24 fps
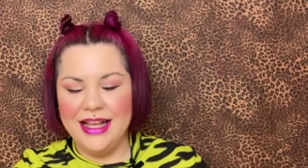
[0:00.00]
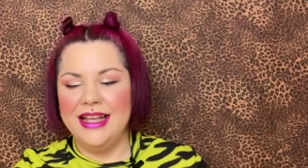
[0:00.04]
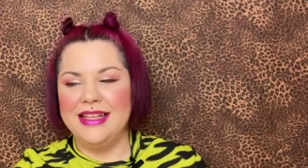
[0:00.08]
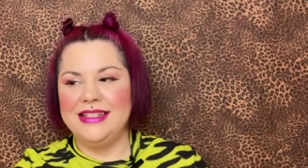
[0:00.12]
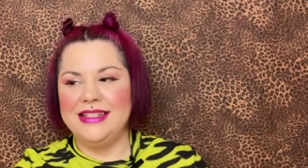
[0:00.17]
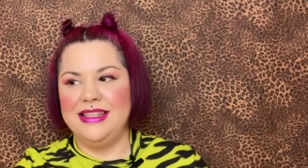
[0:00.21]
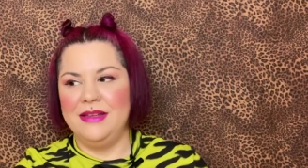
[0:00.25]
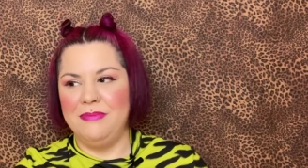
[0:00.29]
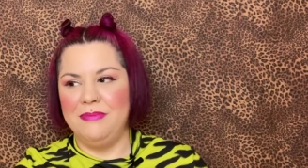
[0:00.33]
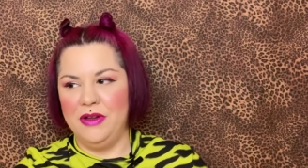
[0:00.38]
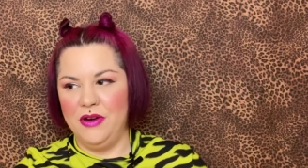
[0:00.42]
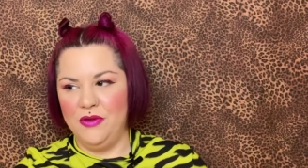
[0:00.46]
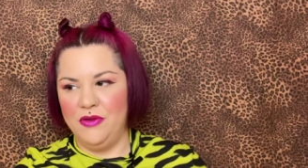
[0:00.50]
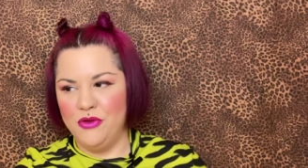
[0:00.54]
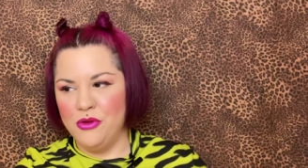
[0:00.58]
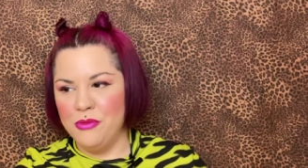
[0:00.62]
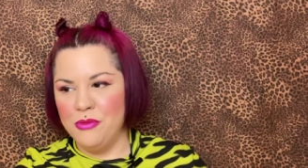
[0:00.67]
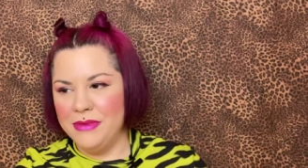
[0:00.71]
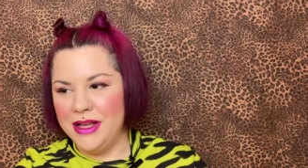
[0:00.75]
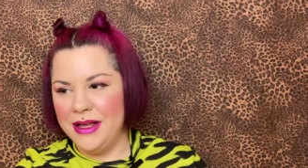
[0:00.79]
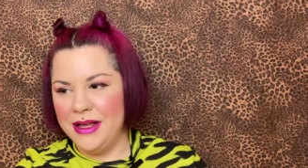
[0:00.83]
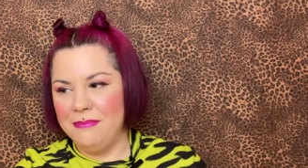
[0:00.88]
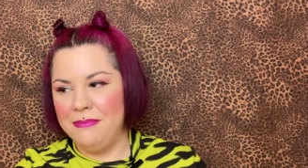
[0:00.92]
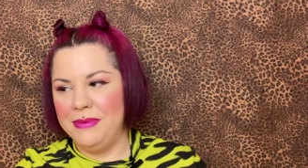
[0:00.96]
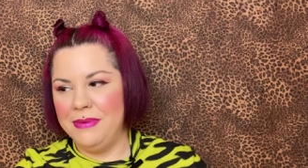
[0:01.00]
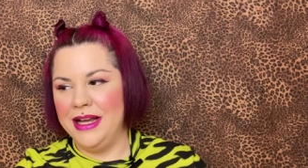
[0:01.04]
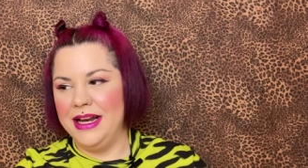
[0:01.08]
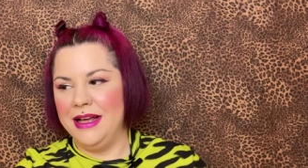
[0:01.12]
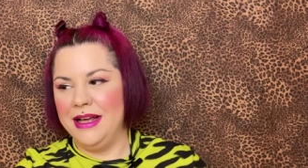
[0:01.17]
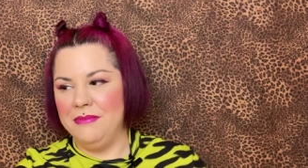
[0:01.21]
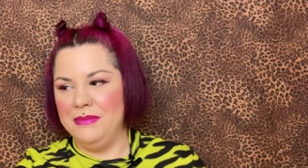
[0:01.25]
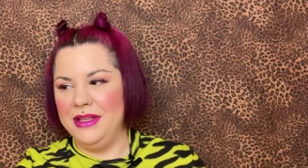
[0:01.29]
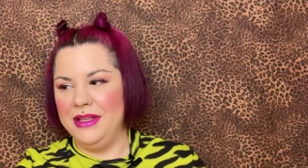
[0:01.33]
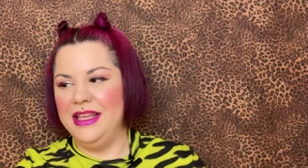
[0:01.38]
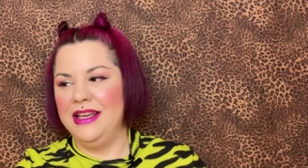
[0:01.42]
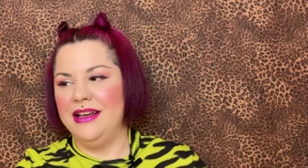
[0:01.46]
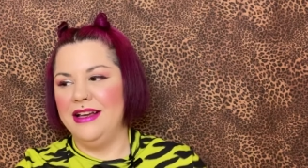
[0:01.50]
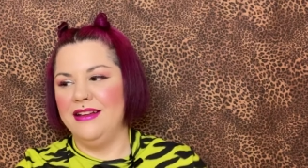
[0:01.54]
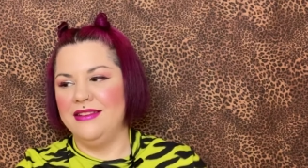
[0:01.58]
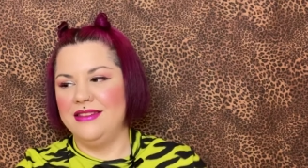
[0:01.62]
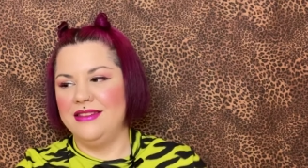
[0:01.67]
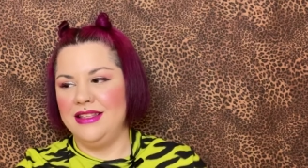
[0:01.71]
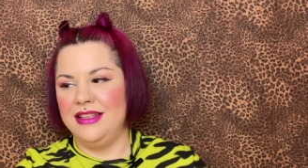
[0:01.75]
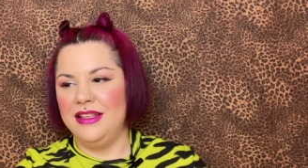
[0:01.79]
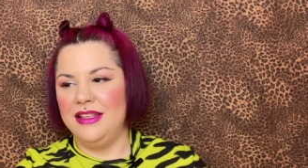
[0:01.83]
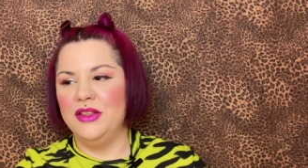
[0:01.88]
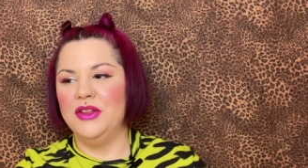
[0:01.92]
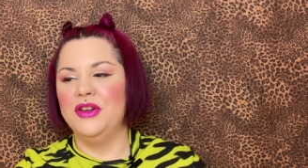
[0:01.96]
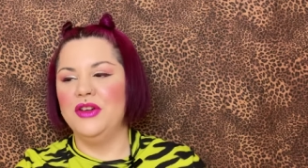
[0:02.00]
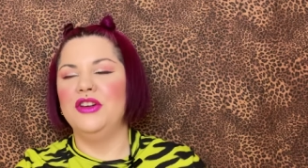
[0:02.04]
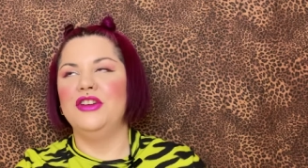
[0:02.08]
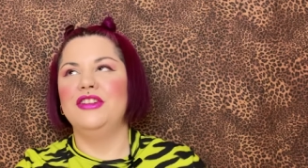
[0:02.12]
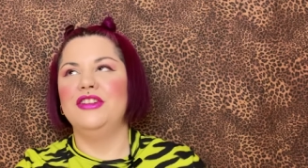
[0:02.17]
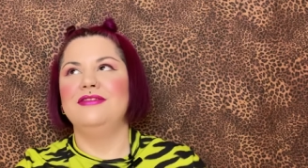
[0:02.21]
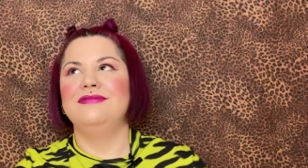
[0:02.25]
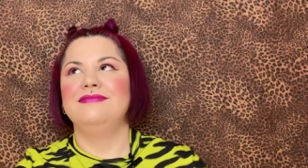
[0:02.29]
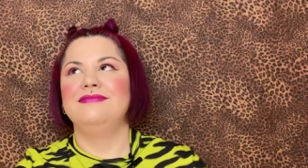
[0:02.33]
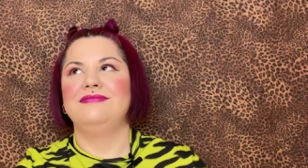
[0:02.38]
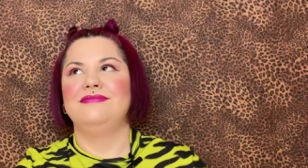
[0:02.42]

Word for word: este perfume para mí ha sido